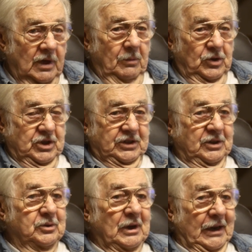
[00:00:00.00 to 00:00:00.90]
tellement j'étais
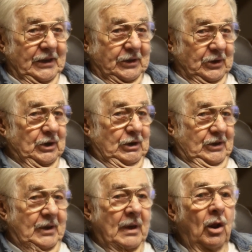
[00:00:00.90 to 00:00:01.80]
nul à
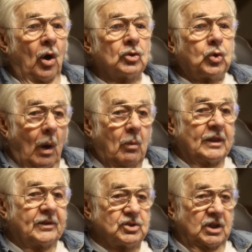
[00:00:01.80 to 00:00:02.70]
l'école. Mais alors, en trois mois
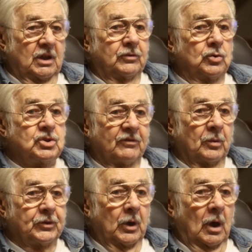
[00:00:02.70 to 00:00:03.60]
de temps, j'étais devenu chef
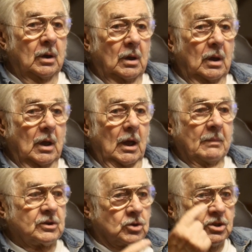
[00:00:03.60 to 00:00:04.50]
monteur. Hein.
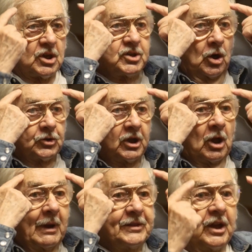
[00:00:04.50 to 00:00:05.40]
Parce que ça, c'est rentré
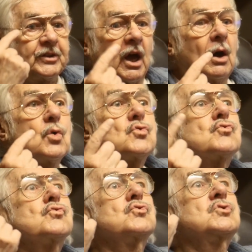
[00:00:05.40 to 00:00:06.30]
dans ma tête. Hein.
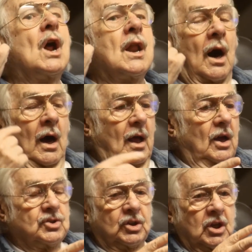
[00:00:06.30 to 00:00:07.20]
Ouh là là,
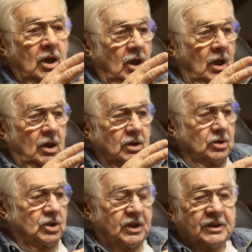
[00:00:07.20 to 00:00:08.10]
j'étais,
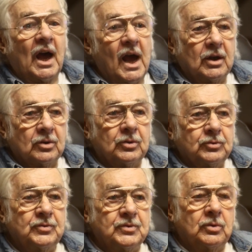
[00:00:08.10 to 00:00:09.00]
j'étais dingue
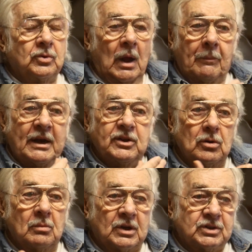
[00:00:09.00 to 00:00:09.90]
de, la
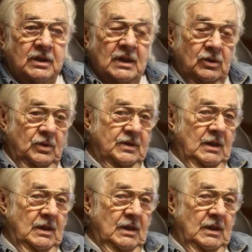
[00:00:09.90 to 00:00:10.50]
pellicule, moi, j'étais dingue de